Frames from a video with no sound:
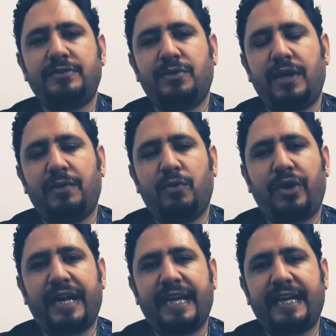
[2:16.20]
जो है वो
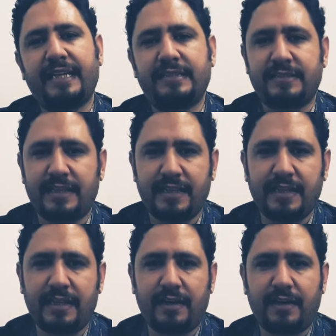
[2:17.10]
रिंकल्स
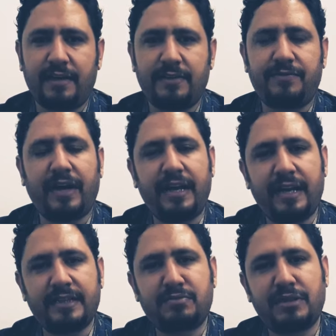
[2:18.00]
हैं फाइन
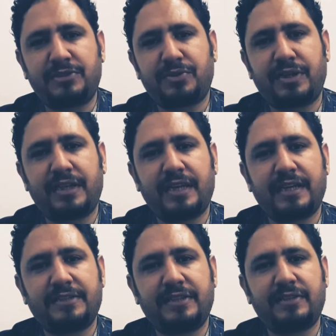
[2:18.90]
लाइंस बन चुकी
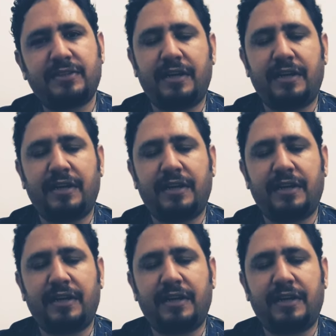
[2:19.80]
हैं जिन